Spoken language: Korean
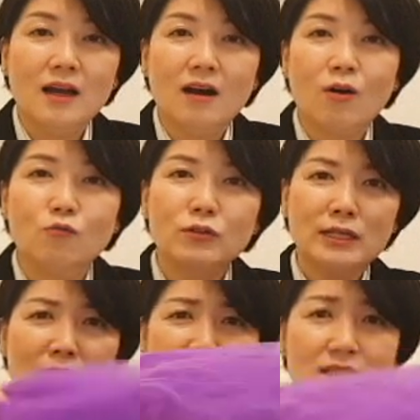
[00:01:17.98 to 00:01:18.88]
어,
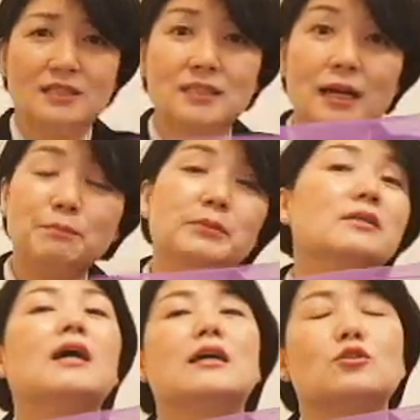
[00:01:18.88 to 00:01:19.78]
우리가 이
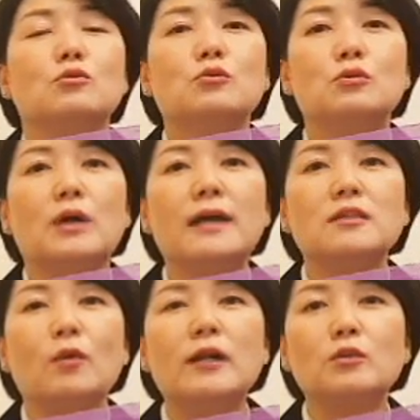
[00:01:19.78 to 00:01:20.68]
스카프를 가지고
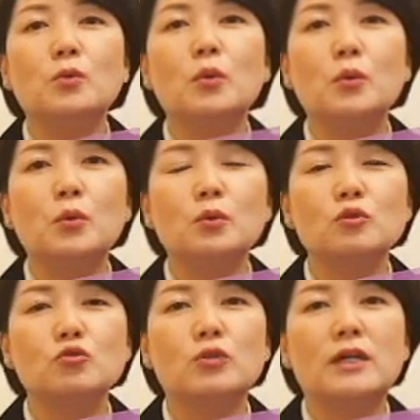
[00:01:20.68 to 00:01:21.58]
하는
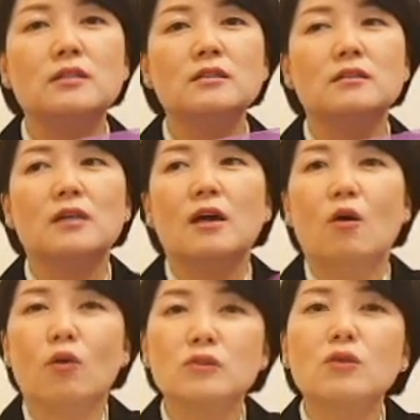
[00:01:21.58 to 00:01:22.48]
활동 중에는
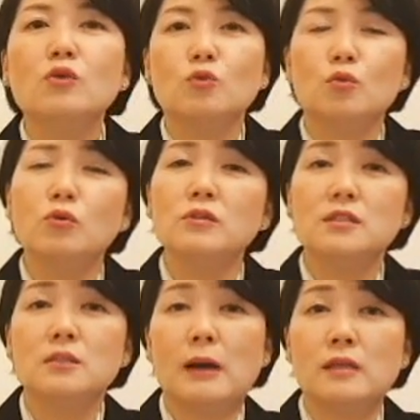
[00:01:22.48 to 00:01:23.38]
어떤
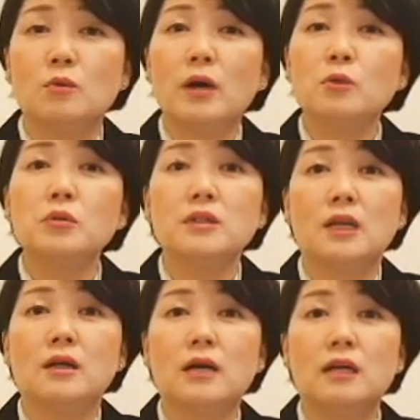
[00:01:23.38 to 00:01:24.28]
용어들이 많이 활용이
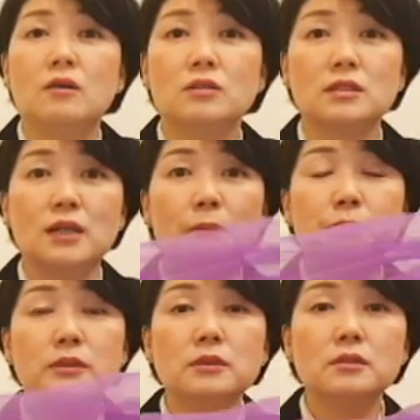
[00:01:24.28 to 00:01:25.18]
될까요?
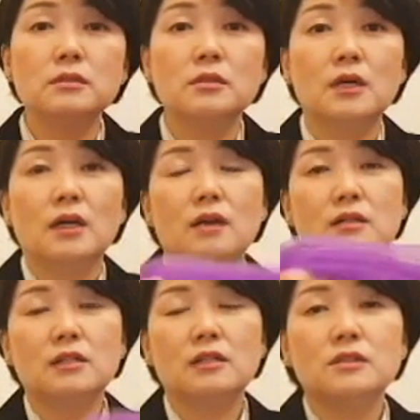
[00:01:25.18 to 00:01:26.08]
스카프는
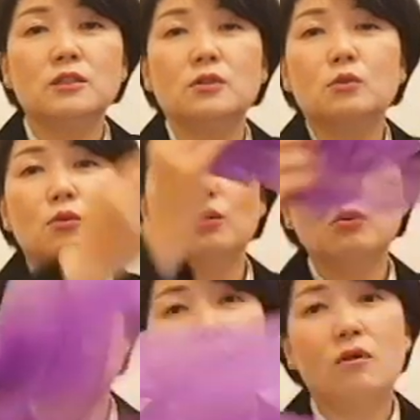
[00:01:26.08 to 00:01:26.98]
그냥
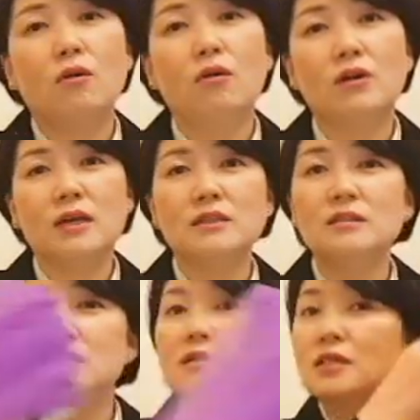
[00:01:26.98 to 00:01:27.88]
들고 이렇게
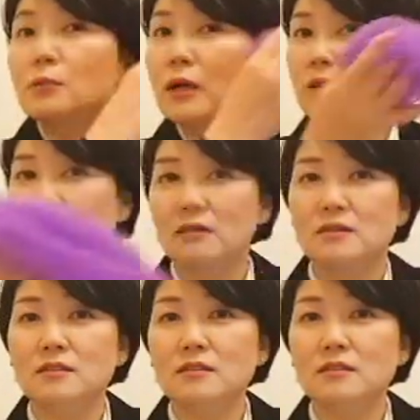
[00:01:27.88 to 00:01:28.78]
흔들기만
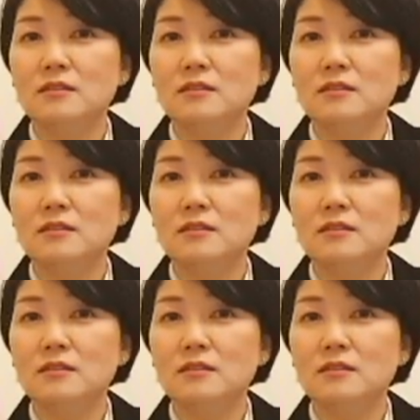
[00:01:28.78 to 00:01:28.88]
하는